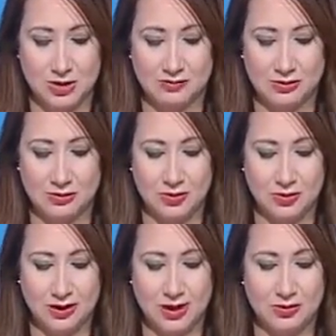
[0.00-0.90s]
Nous avons
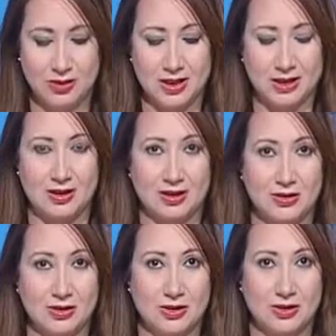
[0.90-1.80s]
l'honneur d'accueillir
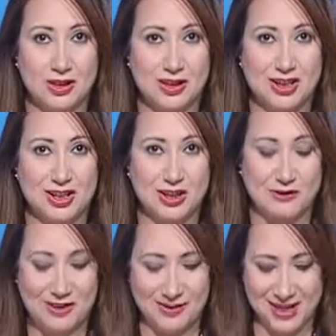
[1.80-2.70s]
le euh, Dr
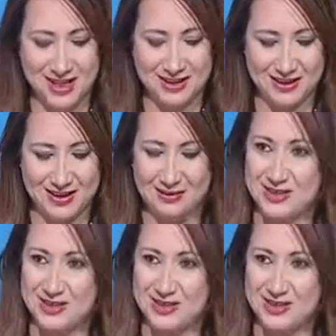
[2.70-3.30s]
Chérif Amir.